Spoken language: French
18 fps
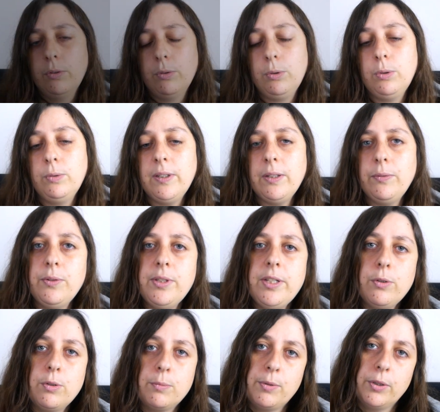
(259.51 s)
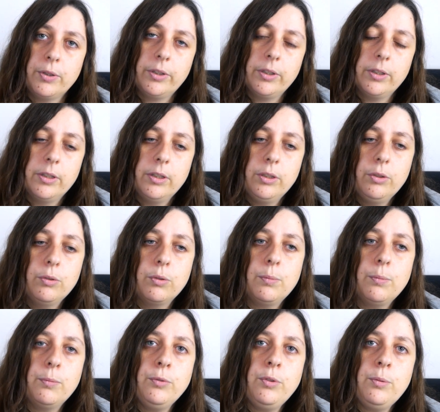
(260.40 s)
On va revenir au blog.
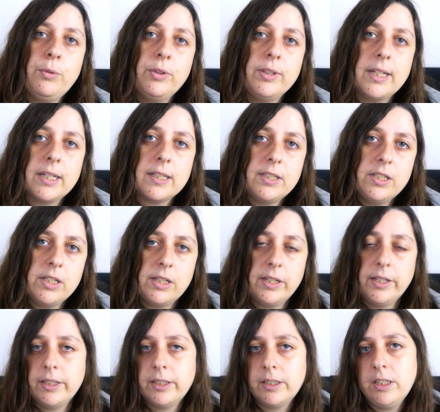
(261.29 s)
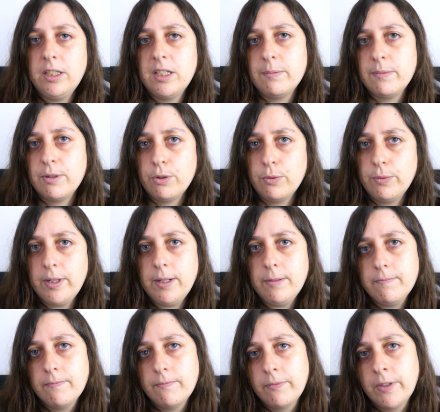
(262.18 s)
Donc mon nombre d'articles écrits
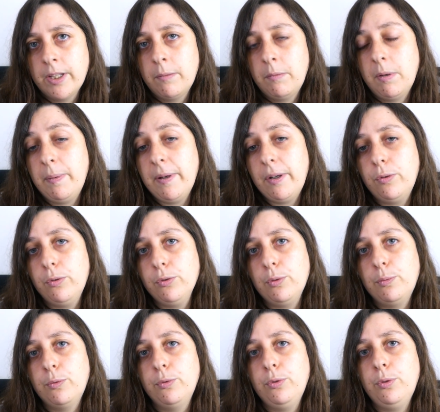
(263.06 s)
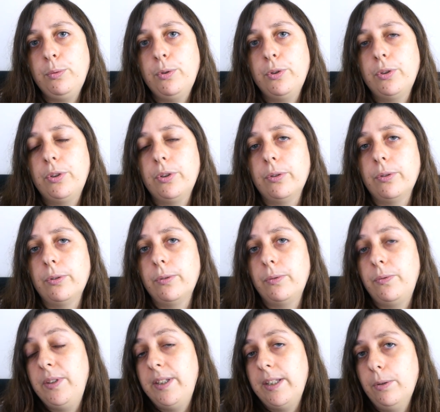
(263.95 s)
diminuait, mais par contre mon nombre
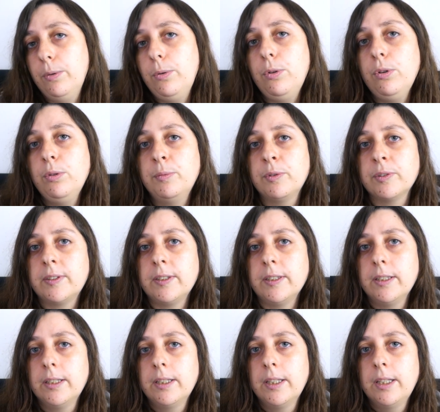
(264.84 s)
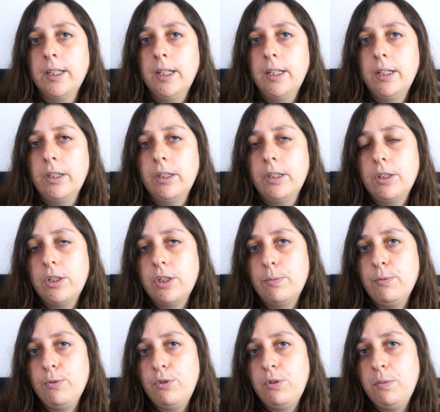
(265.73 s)
de vidéos augmentait.
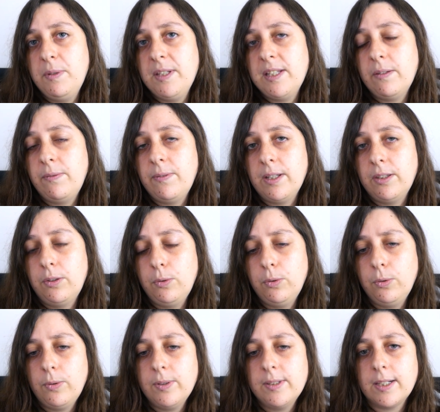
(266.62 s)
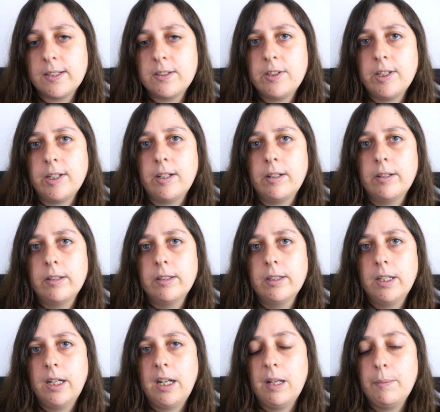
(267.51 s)
Je me suis mise à faire d'autres articles.
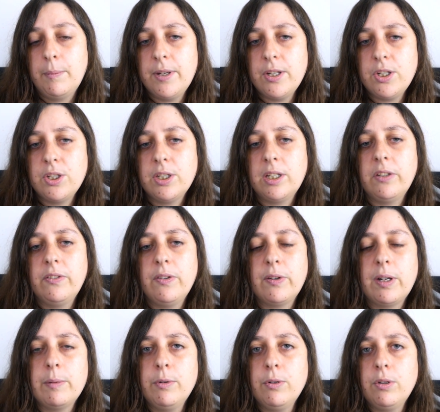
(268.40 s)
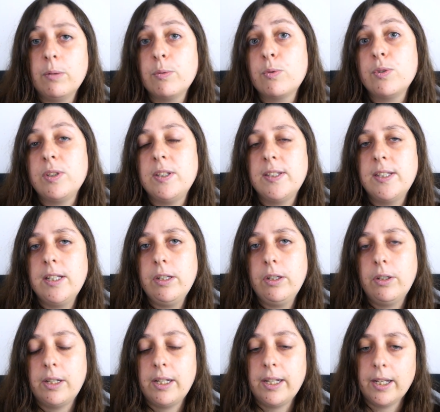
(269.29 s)
À la base, j'écrivais vraiment, comme je vous
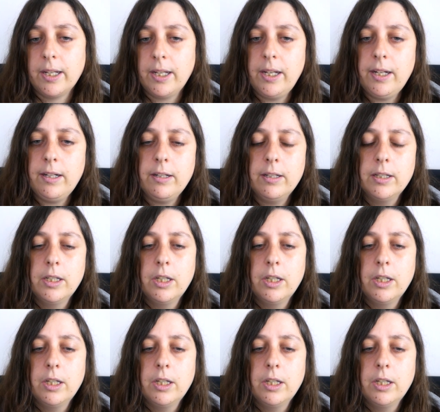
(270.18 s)
disais, les règles,